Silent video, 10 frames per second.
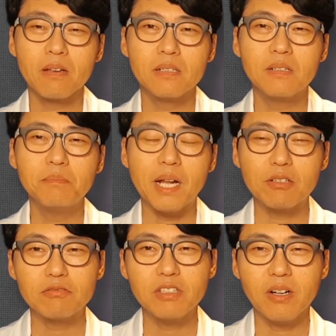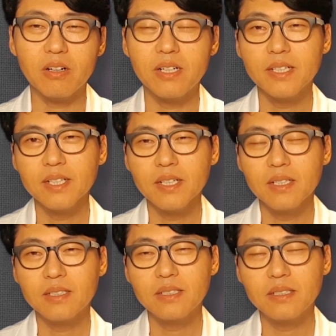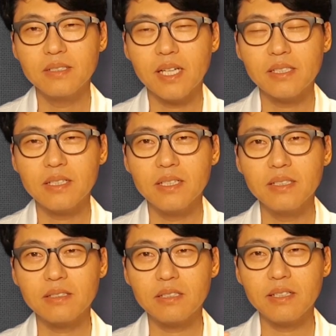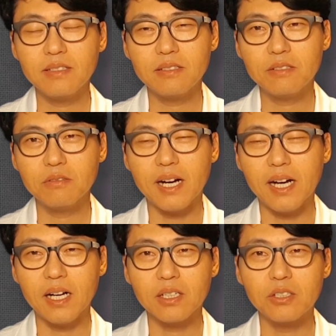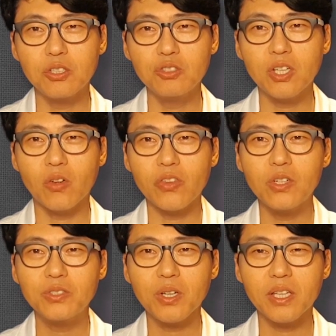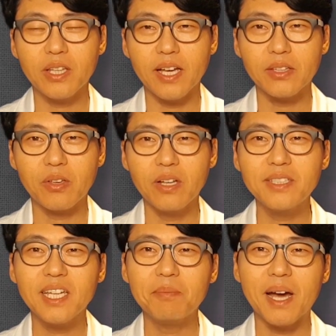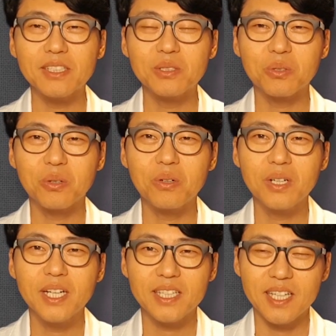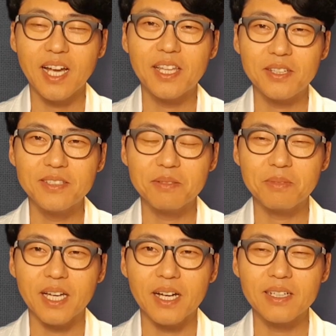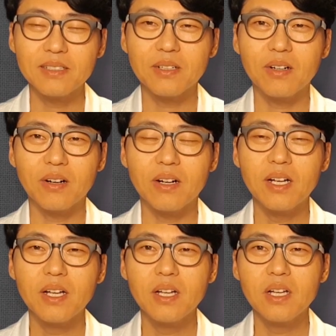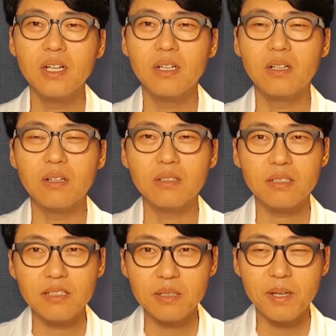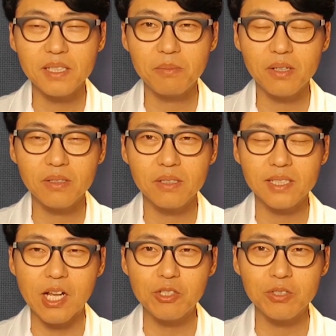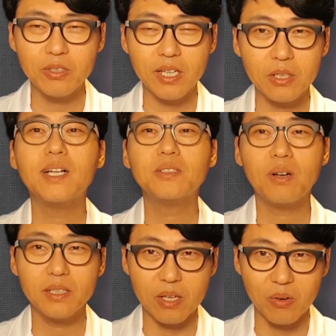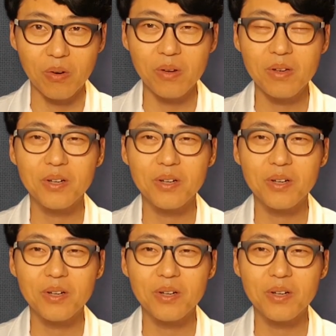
그것 말고도요. 어, 사실 이 스트레스와 근육의 연결성에 대한 굉장히 많은 또 이야기들이 있습니다. 그래서 어, 스트레스를 받으면 자율신경계가 활성화되고